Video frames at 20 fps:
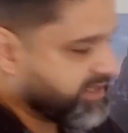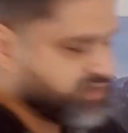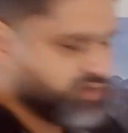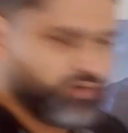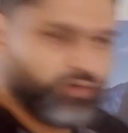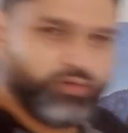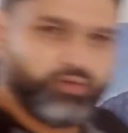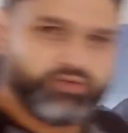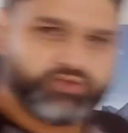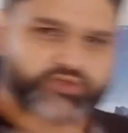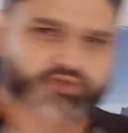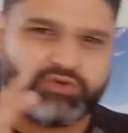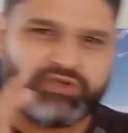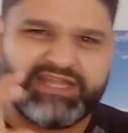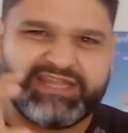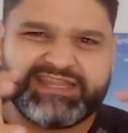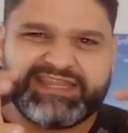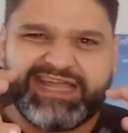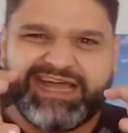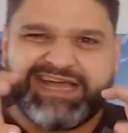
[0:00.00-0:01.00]
pescoço
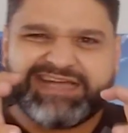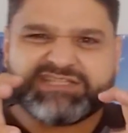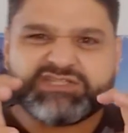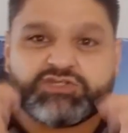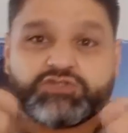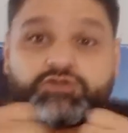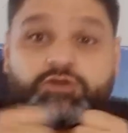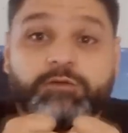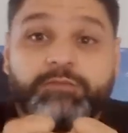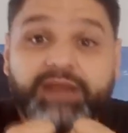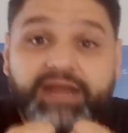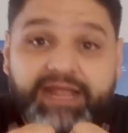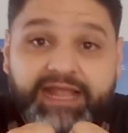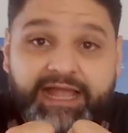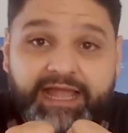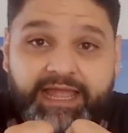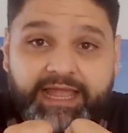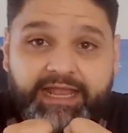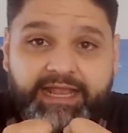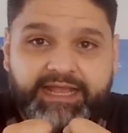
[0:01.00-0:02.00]
que está
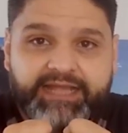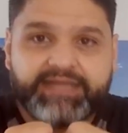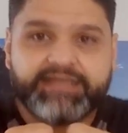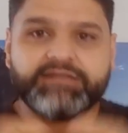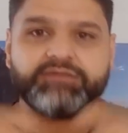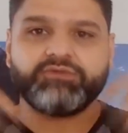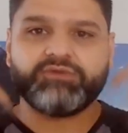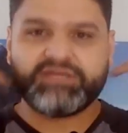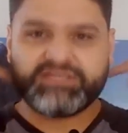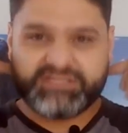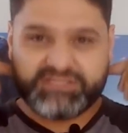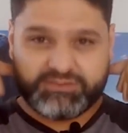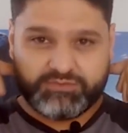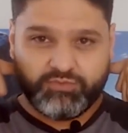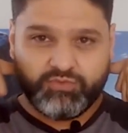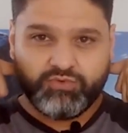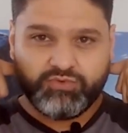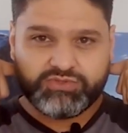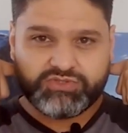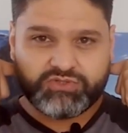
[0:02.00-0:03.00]
sobrecarregando esses
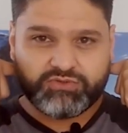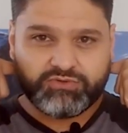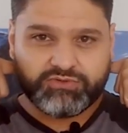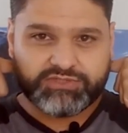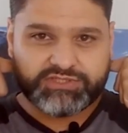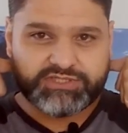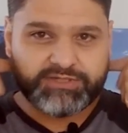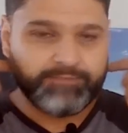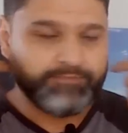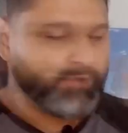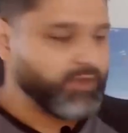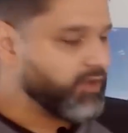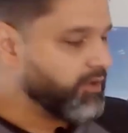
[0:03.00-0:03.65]
músculos,